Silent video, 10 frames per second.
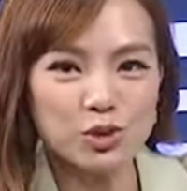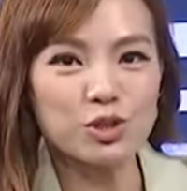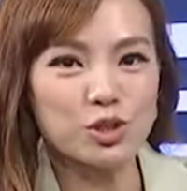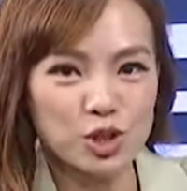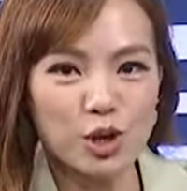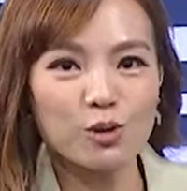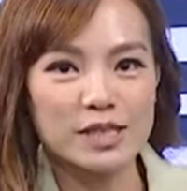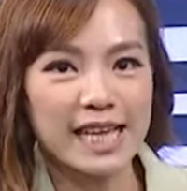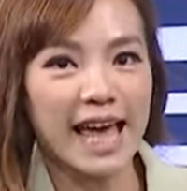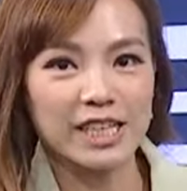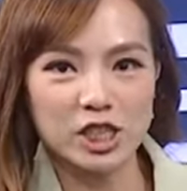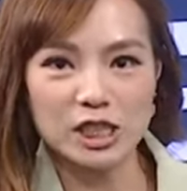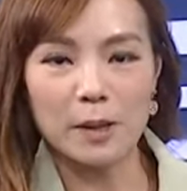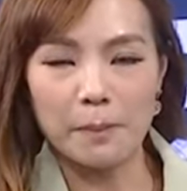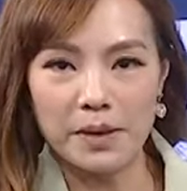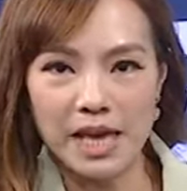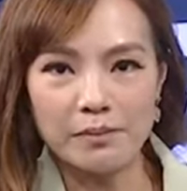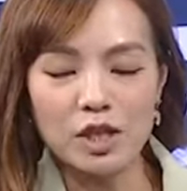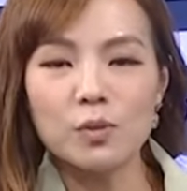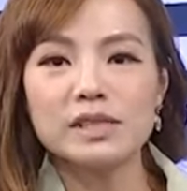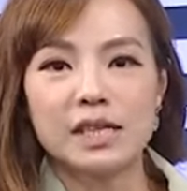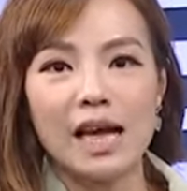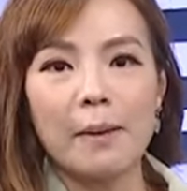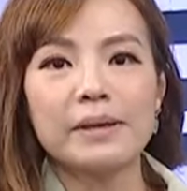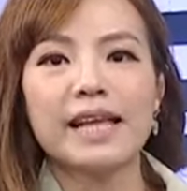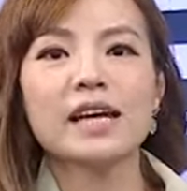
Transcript: 据就在这边，因为钱康明